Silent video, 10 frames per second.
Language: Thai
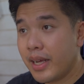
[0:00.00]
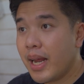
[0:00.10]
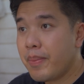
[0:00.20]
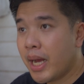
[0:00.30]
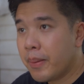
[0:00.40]
แนะ
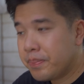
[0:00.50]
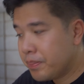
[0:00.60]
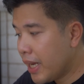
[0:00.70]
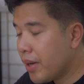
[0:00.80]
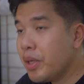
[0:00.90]
นำนะครับ
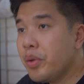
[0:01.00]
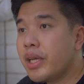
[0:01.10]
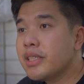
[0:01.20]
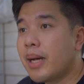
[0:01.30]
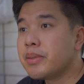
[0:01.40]
แก้วนี้อยู่
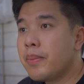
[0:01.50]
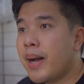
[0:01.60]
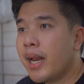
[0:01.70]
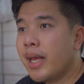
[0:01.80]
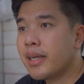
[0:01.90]
ที่ 30
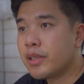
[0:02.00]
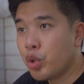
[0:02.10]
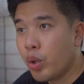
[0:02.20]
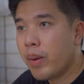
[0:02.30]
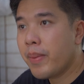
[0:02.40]
บาทเอง
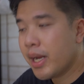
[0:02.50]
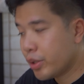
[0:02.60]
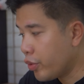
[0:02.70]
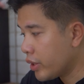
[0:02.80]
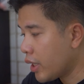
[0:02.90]
ถูกมาก ๆ
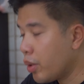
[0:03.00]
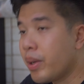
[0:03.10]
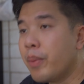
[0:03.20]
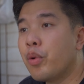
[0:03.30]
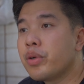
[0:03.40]
ถูกกว่าชานม
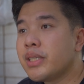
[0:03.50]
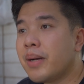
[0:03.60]
ไข่มุกเลย